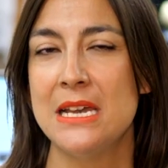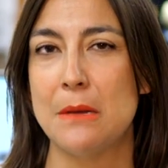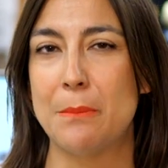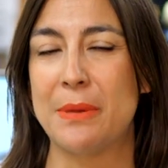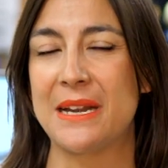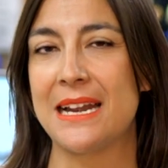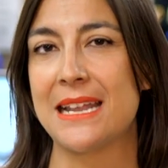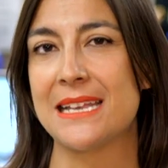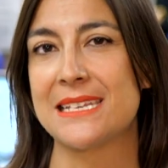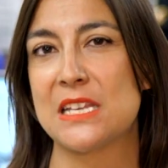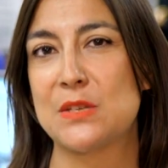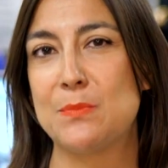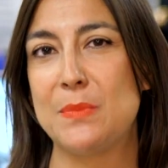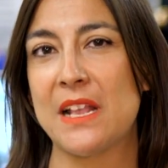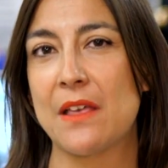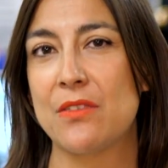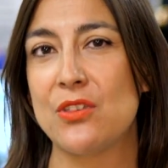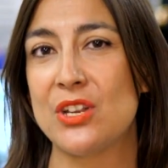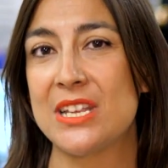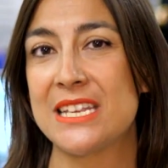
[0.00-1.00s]
para las
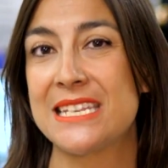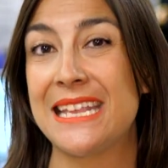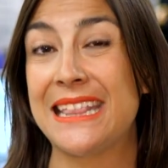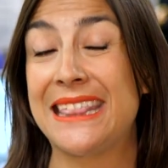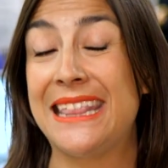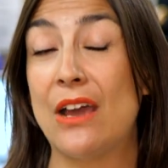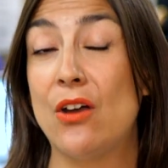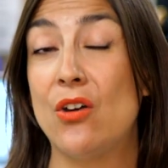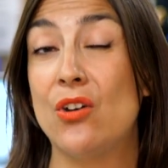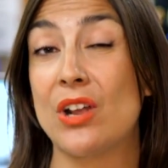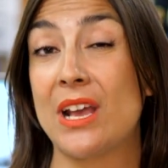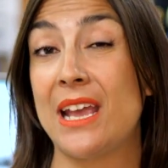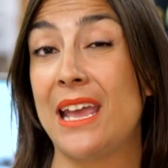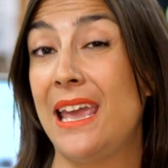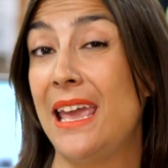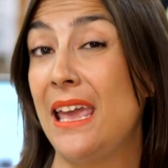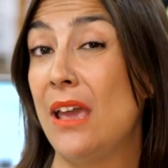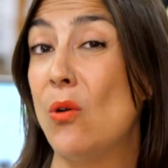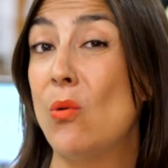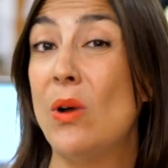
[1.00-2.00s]
aspiraciones de Jorge.
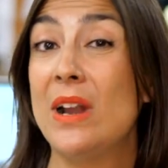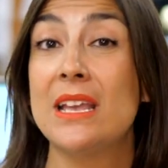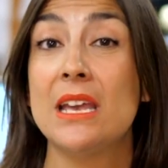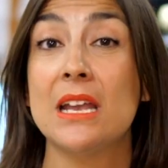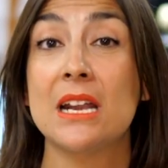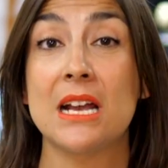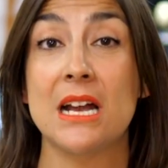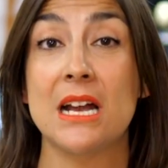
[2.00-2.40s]
En cualquier